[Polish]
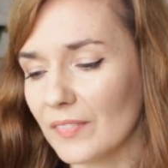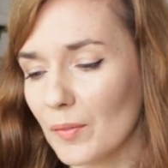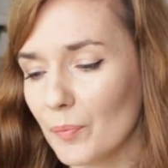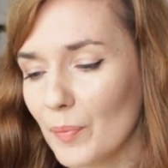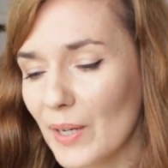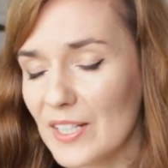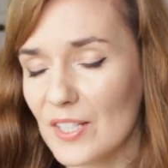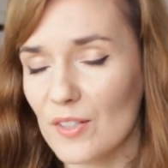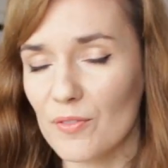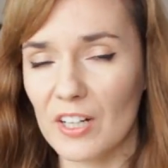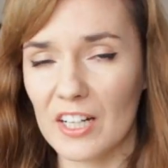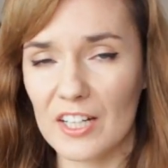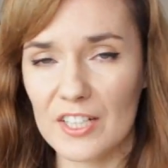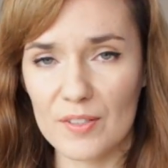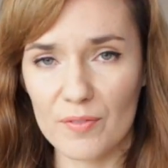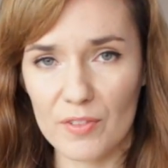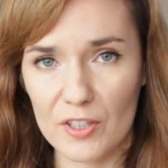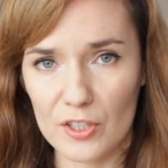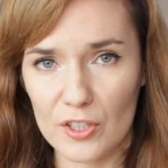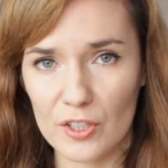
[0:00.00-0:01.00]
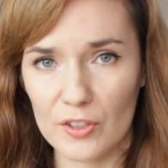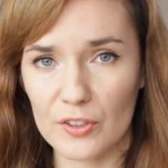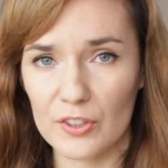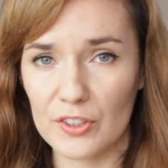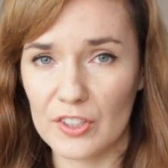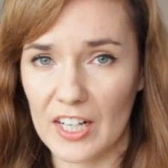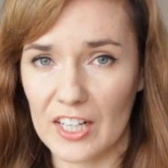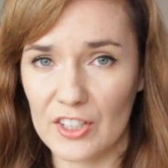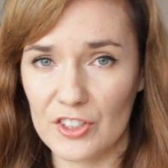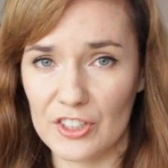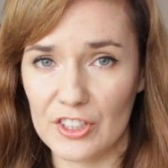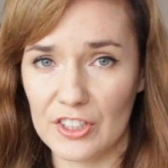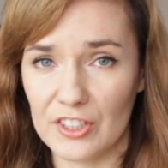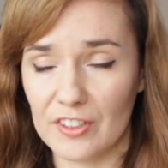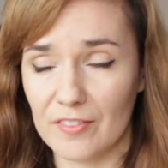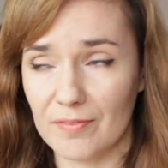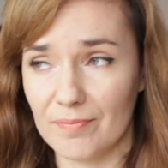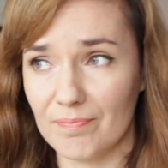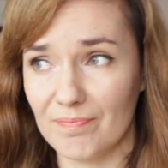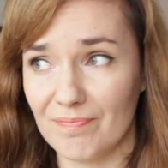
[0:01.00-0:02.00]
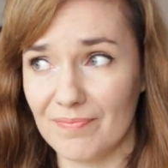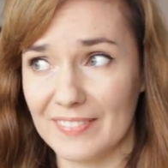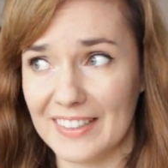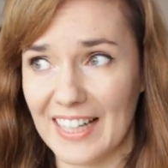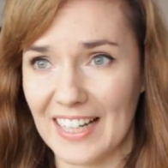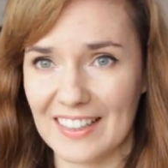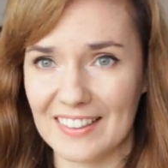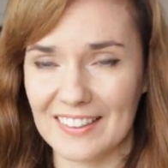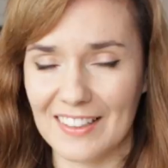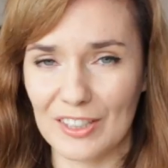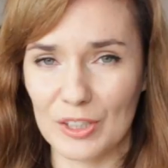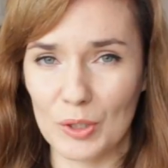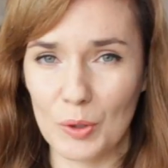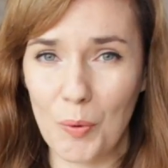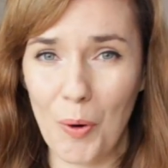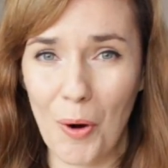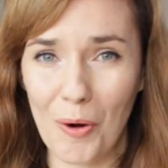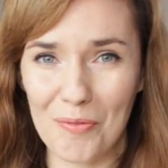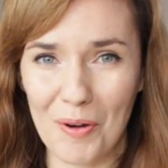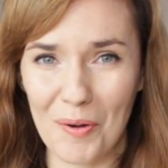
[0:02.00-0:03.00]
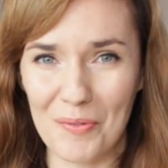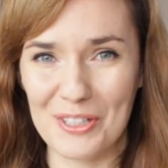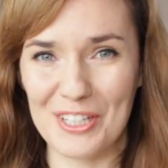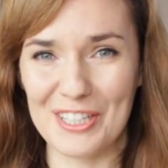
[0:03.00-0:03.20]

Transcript: bardzo wiele zwierząt traci dach nad głową,